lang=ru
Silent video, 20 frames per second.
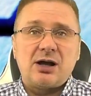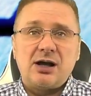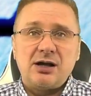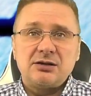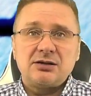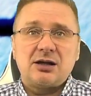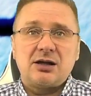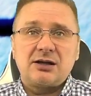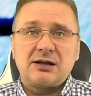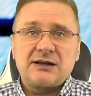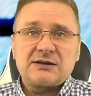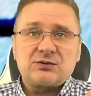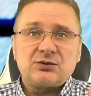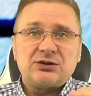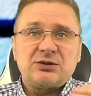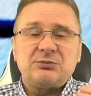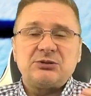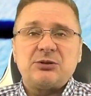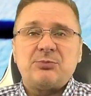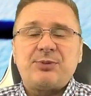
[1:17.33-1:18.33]
А это как раз
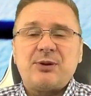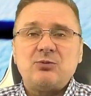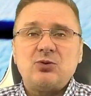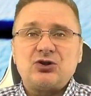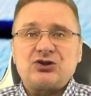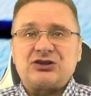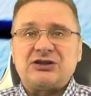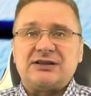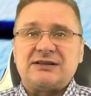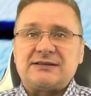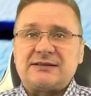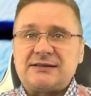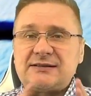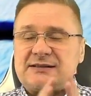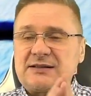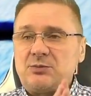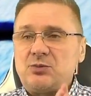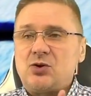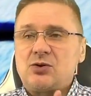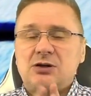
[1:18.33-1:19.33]
вот именно по мощности.
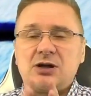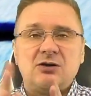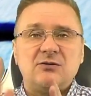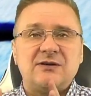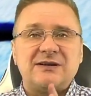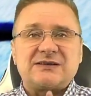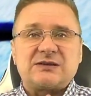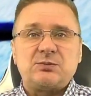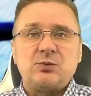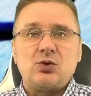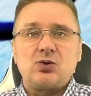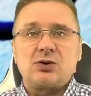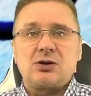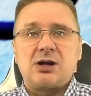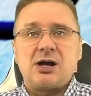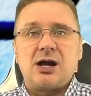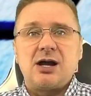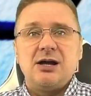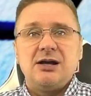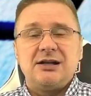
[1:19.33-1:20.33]
Семерка,
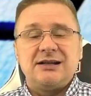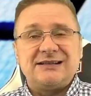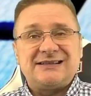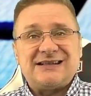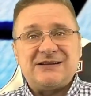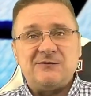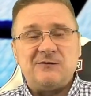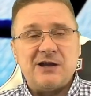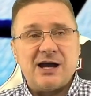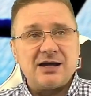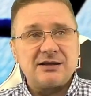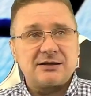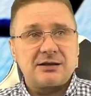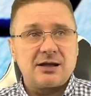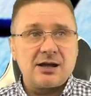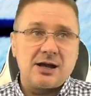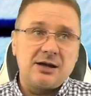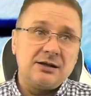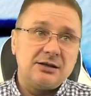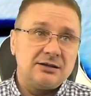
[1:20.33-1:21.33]
восьмерка,
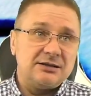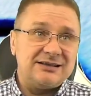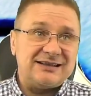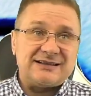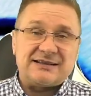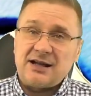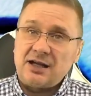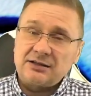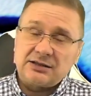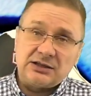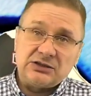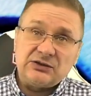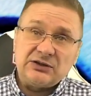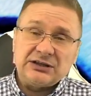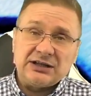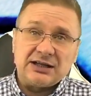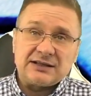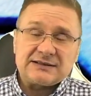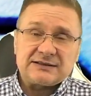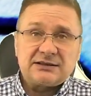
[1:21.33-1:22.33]
девятка, десятка,
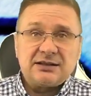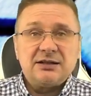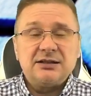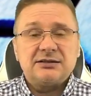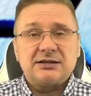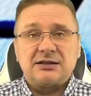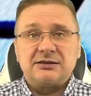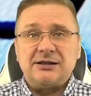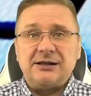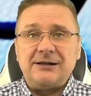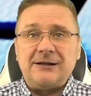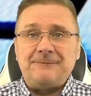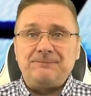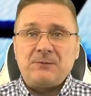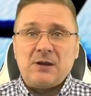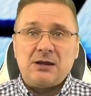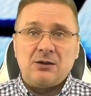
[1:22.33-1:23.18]
двенадцатая и так далее.